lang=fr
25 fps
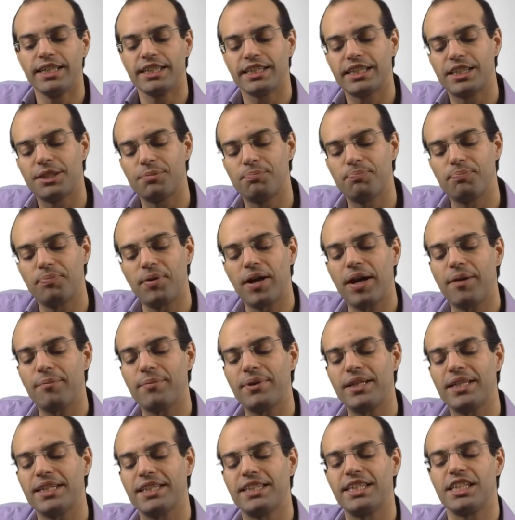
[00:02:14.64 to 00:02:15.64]
qui
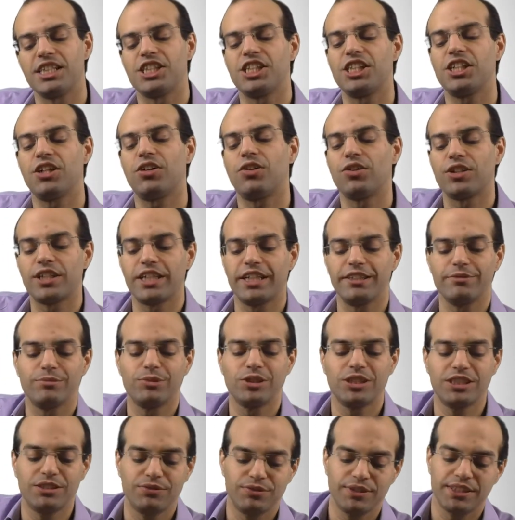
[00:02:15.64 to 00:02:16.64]
permet d'agir en cas de
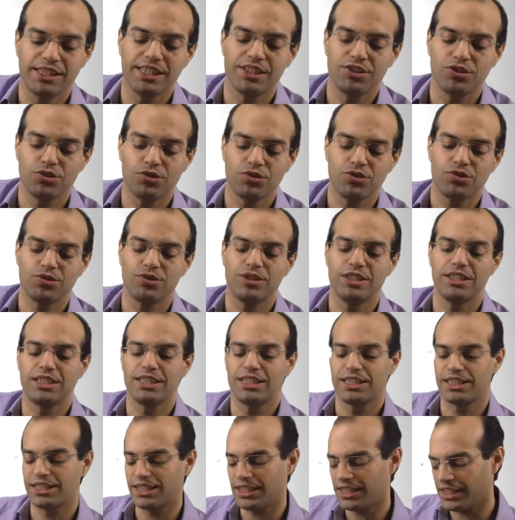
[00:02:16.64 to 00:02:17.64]
modification de son état.
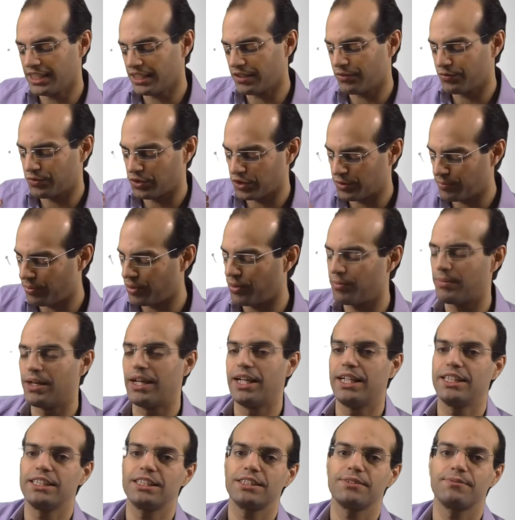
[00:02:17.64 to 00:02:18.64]
C'est-à-dire votre
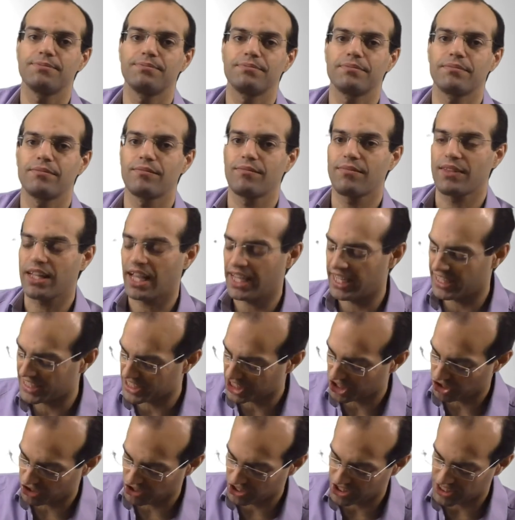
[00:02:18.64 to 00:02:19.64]
Promise, elle
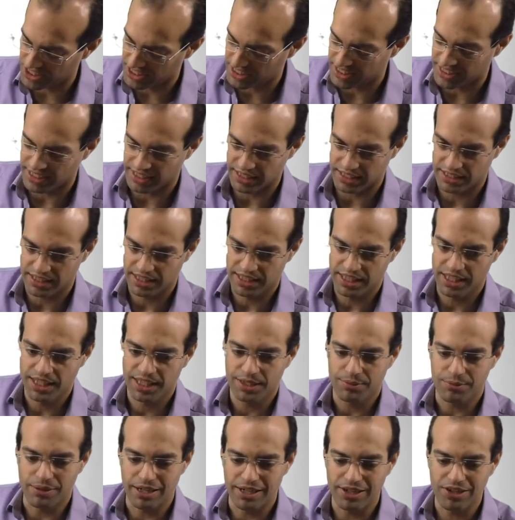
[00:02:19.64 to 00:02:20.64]
change d'état.
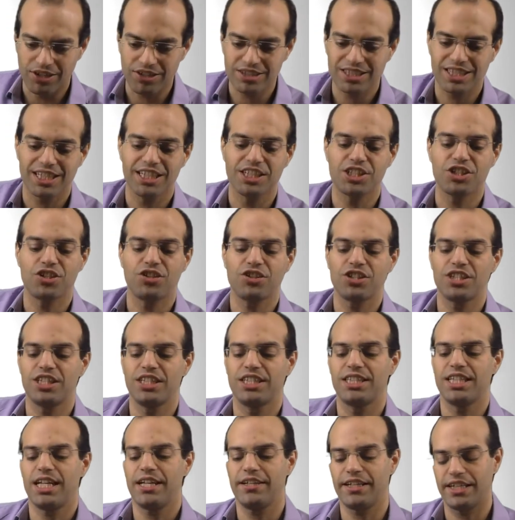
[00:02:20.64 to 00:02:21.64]
Bah, lorsqu'elle change
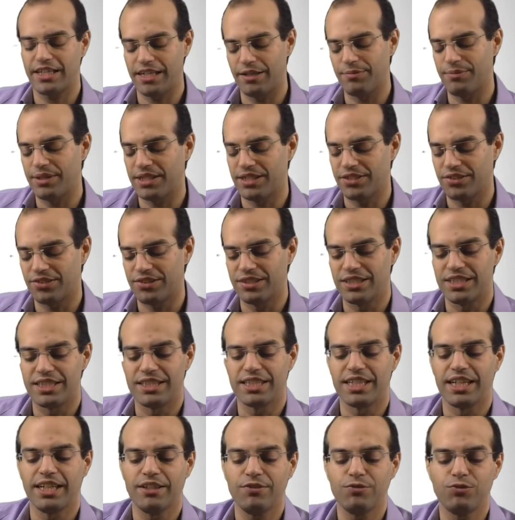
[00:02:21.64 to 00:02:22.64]
d'état avec la méthode
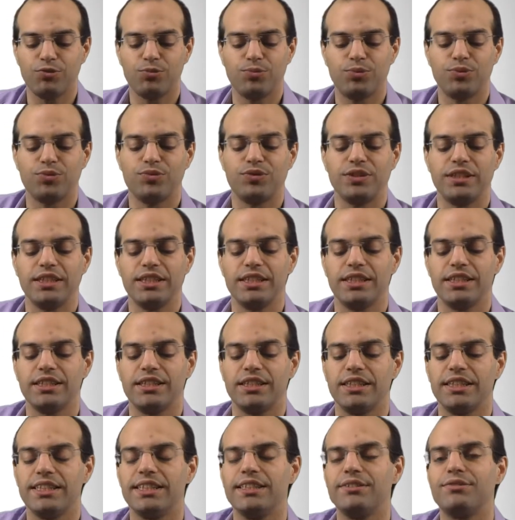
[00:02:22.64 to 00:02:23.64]
Zen, vous pouvez
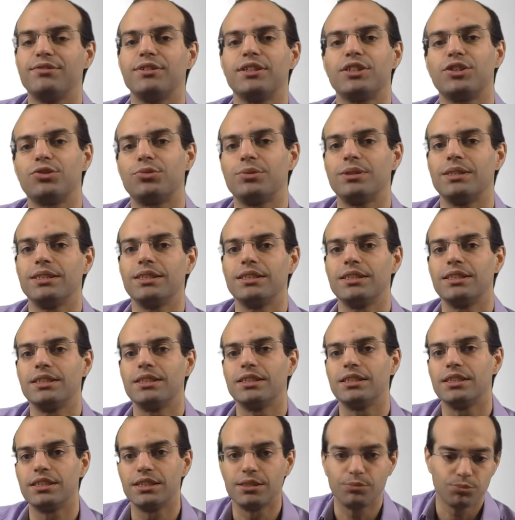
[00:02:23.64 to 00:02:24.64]
effectuer
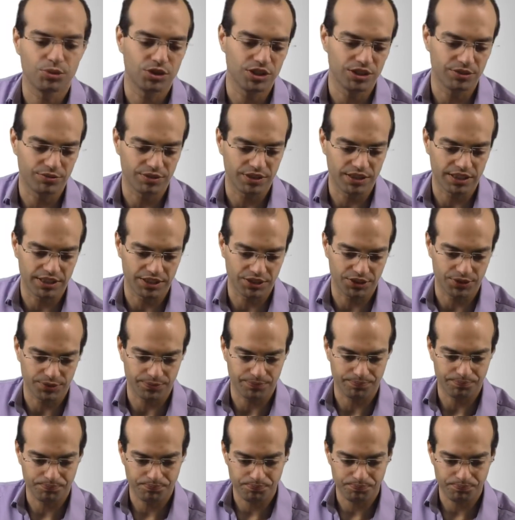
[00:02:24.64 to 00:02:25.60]
des modifications.